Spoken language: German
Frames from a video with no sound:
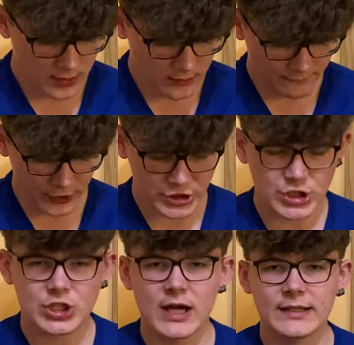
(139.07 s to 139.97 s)

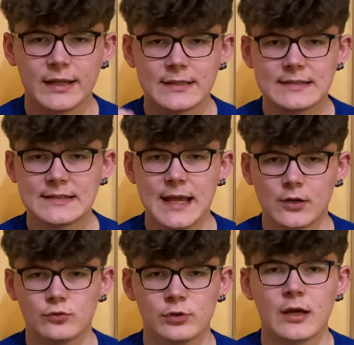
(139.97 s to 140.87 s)
Feuchtigkeit sehr
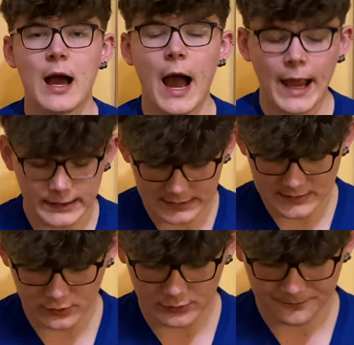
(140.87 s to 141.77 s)
gut
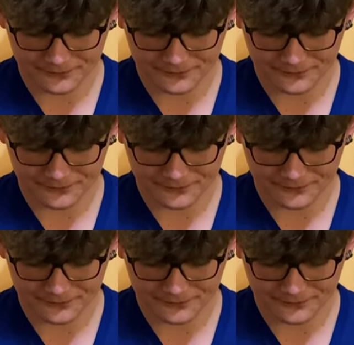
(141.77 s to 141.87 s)
eingezogen.